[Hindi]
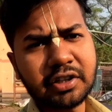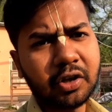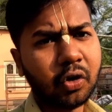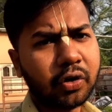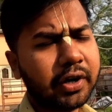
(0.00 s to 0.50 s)

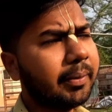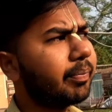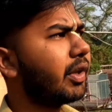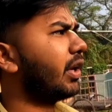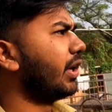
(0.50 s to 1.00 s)
सकते होगे
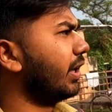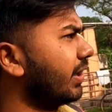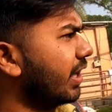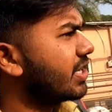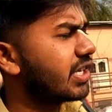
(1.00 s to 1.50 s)

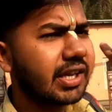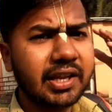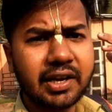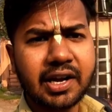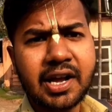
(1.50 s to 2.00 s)
इतना
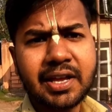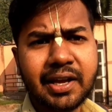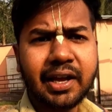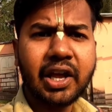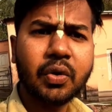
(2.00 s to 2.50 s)
ज़्यादा गाय
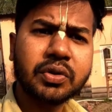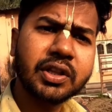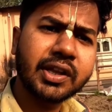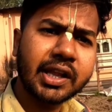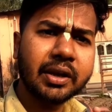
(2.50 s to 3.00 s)
है
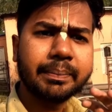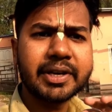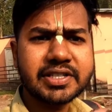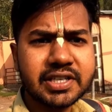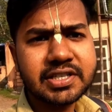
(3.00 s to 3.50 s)
उतने ज़्यादा
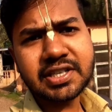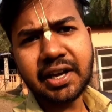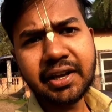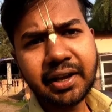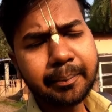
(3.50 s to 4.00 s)
पर्सन
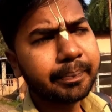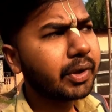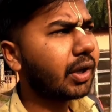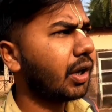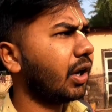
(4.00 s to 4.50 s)
चाहिए
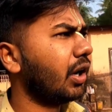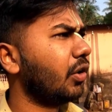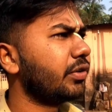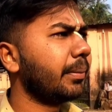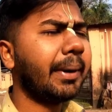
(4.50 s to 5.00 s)
आ,
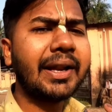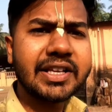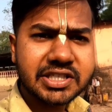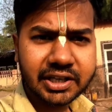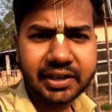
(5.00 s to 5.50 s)
उसे
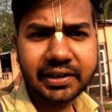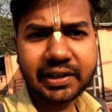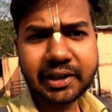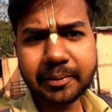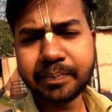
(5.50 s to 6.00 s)
मैनेज करने
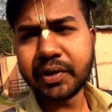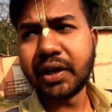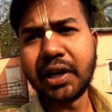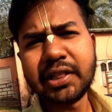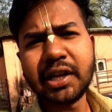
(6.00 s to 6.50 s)
के लिए
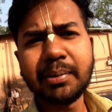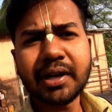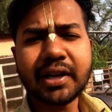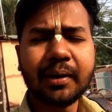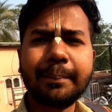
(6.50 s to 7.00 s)
इतना
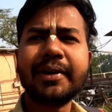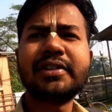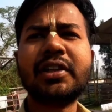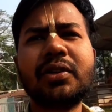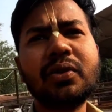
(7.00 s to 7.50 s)
बड़ा
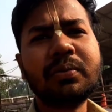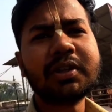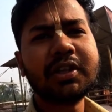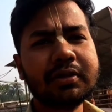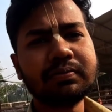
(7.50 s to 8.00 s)
कैंपस है तो
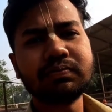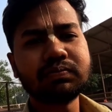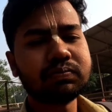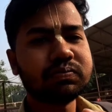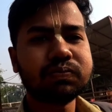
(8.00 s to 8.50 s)

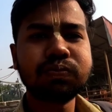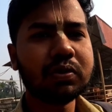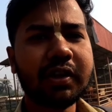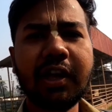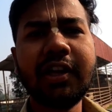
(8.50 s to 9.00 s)
मतलब
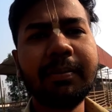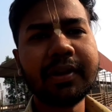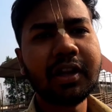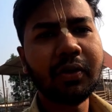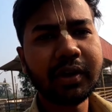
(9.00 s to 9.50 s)
क्या ही
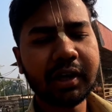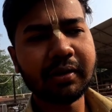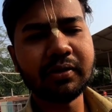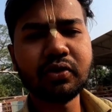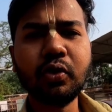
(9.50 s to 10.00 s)
बताऊँ
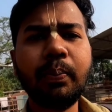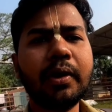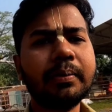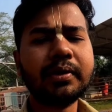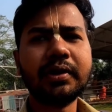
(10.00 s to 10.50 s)
यार
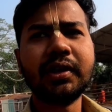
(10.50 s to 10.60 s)
सुपर